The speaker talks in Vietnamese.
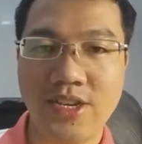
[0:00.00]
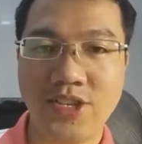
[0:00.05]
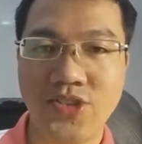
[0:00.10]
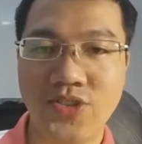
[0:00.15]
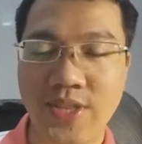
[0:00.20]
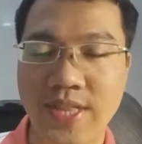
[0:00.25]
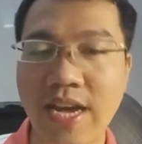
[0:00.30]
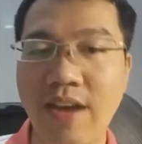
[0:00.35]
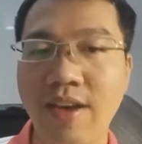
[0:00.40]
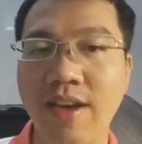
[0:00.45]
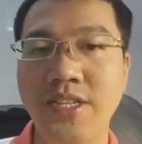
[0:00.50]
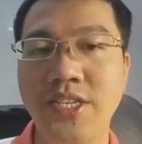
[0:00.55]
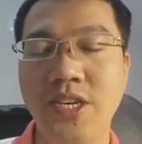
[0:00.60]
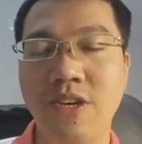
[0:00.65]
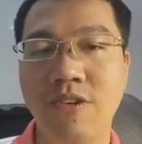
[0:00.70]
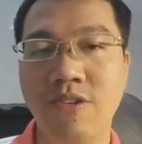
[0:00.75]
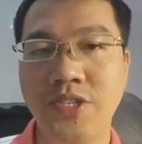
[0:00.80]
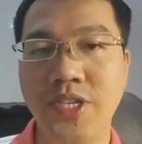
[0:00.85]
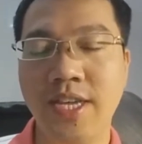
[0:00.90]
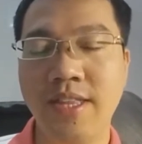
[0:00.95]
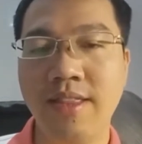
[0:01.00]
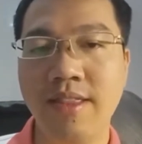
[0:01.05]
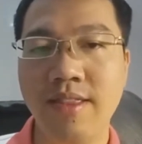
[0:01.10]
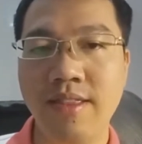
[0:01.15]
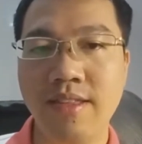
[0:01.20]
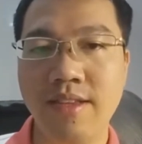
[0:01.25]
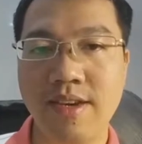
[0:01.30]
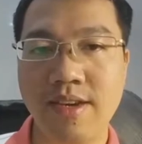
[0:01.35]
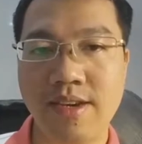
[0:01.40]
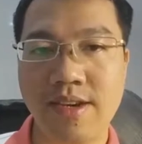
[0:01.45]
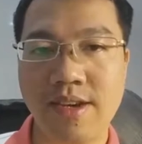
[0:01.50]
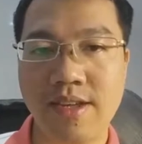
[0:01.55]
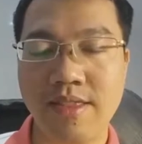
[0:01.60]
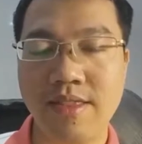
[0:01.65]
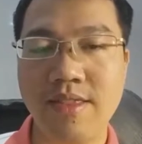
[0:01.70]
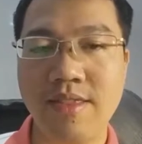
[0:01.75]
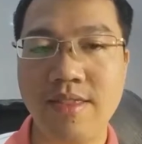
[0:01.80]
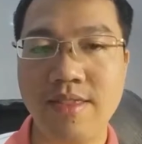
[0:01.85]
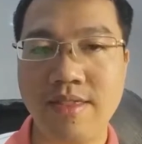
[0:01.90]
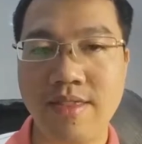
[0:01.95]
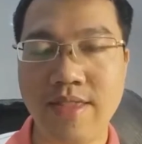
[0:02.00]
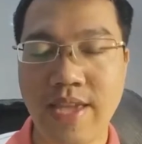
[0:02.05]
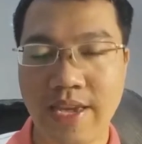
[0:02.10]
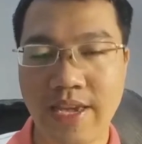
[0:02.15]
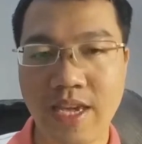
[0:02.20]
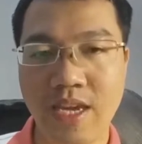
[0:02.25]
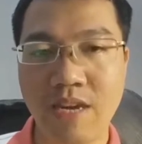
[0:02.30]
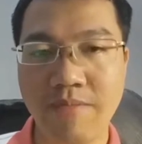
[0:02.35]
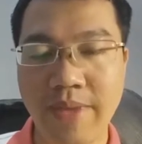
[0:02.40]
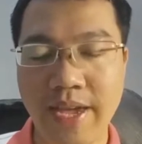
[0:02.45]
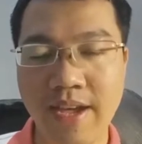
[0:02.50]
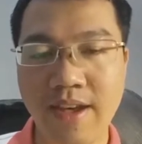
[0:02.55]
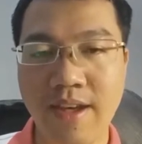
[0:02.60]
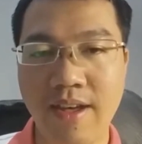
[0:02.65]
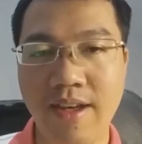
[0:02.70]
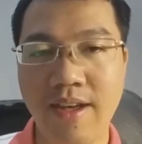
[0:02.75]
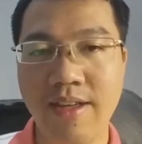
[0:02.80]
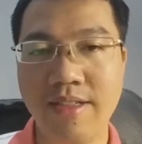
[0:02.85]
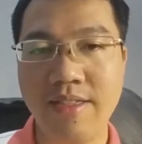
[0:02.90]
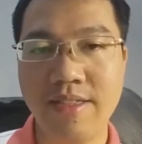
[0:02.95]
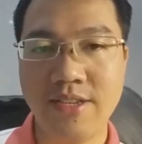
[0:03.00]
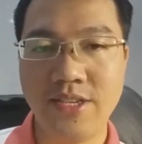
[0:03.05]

xới tao là chiều trên à, điểm một cái miếng à